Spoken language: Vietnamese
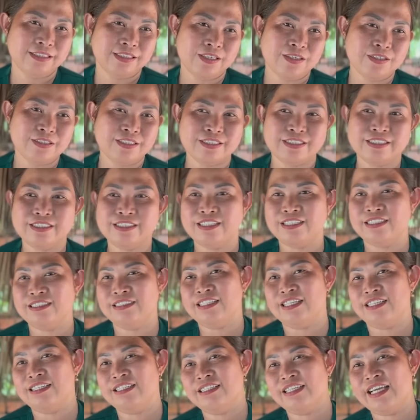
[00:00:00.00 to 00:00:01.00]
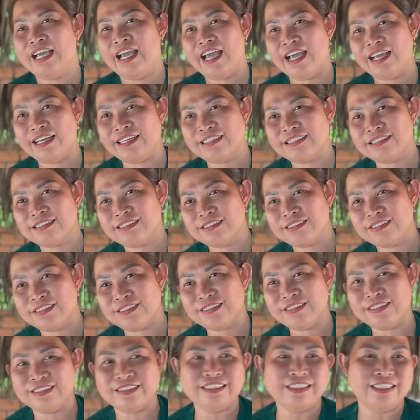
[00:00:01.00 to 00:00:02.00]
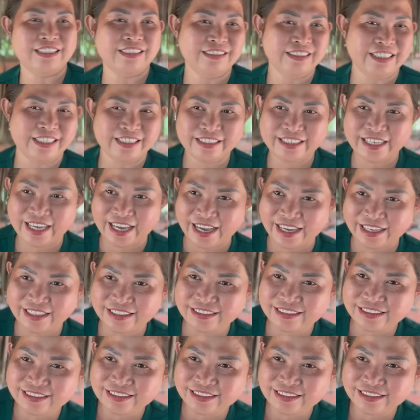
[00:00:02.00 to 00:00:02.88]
có người nhìn chị khác có người nhìn chị khác